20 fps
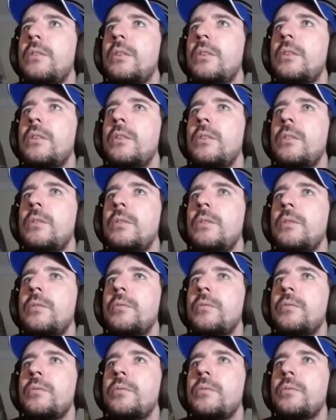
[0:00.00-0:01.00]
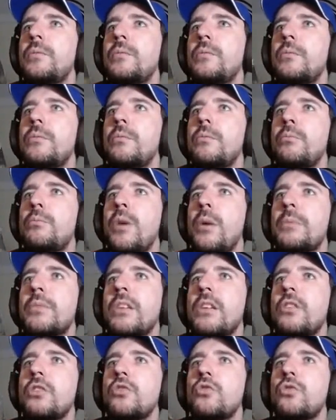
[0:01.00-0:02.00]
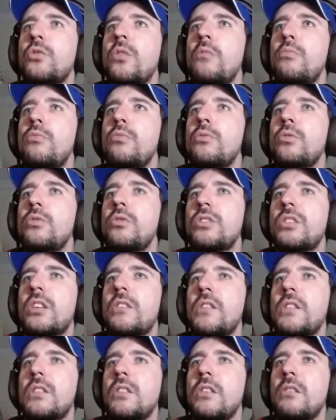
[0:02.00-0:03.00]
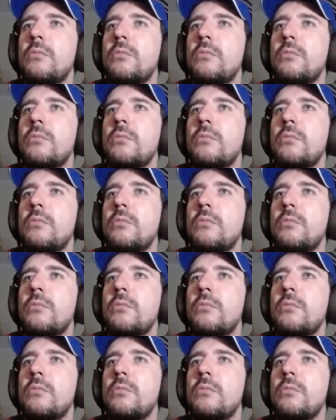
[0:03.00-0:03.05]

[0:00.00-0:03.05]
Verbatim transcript: Pipi. Peps ha raggiunto il punto di osservazione.